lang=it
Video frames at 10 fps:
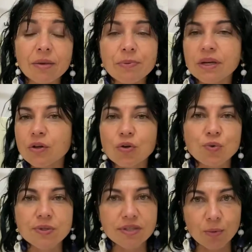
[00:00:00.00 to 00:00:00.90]
perché
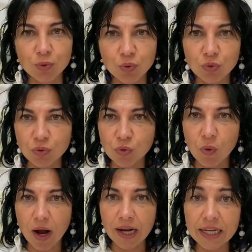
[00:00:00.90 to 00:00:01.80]
noi non siamo tutti
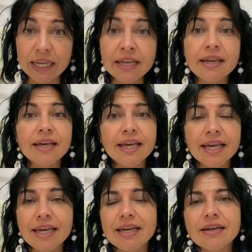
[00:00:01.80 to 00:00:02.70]
uguali
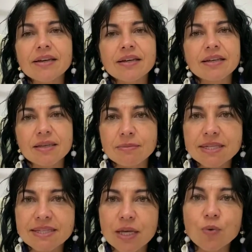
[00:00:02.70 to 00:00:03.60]
e chi
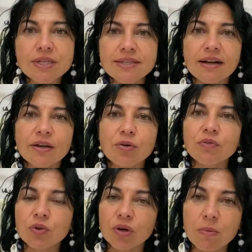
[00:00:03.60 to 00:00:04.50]
mi segue sa che io
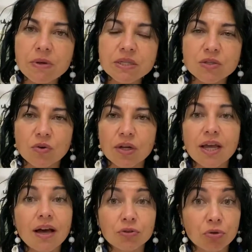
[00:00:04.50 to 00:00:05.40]
invito le
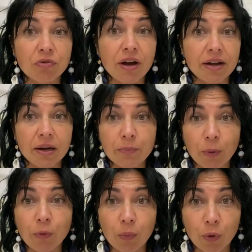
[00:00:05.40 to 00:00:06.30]
persone a trovare il
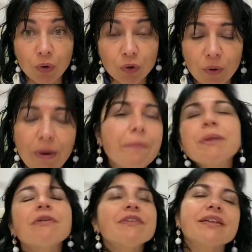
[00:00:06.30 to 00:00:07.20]
proprio modo. Ma
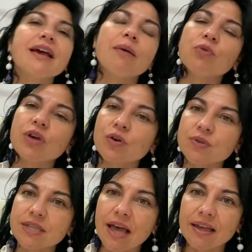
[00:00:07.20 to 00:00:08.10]
prima vediamo che
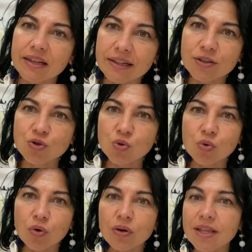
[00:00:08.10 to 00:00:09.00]
cos'è il
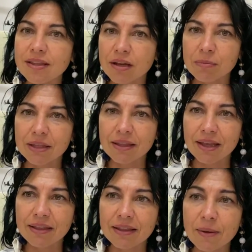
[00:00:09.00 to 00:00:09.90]
digiuno
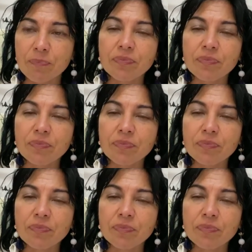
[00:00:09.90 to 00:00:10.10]
intermittente.